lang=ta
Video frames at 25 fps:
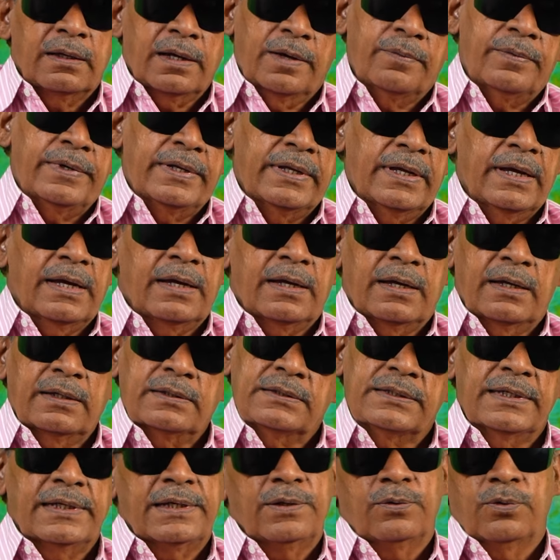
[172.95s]
அப்படியா
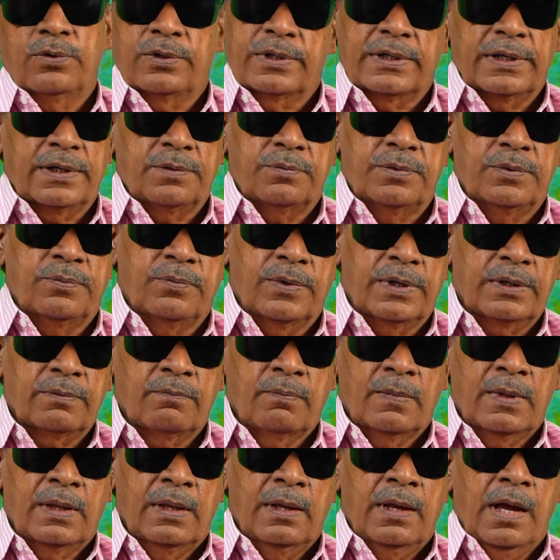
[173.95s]
சரி ஓகே அப்படிம்பாங்க
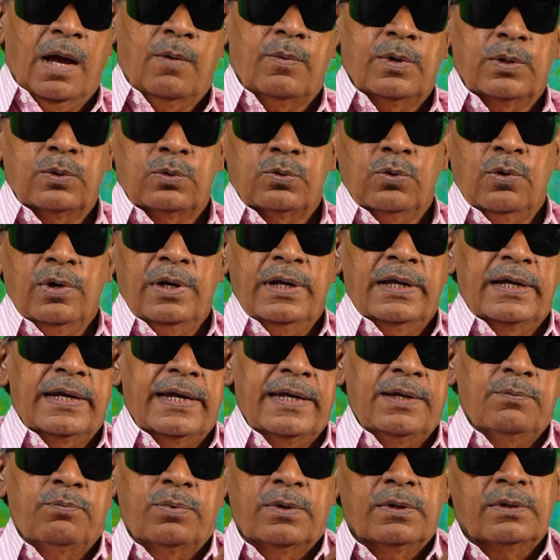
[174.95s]
அப்புறம் தோலில்
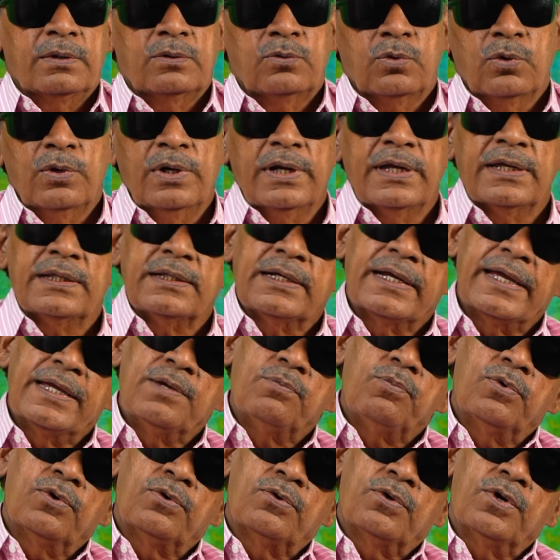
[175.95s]
கை தோலில் எது கை
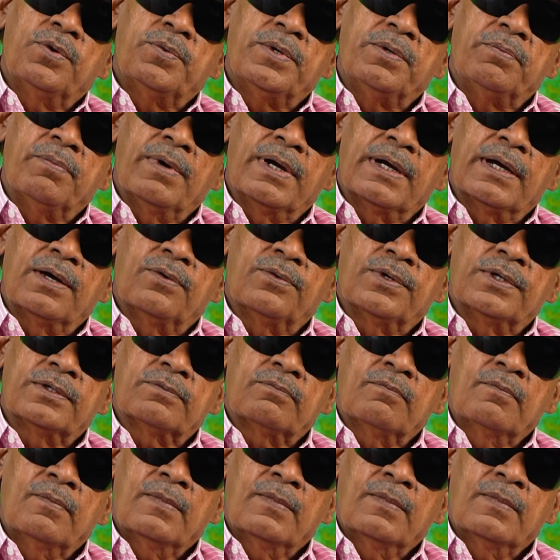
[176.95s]
போடணும் அப்படிம்பாங்க அவங்க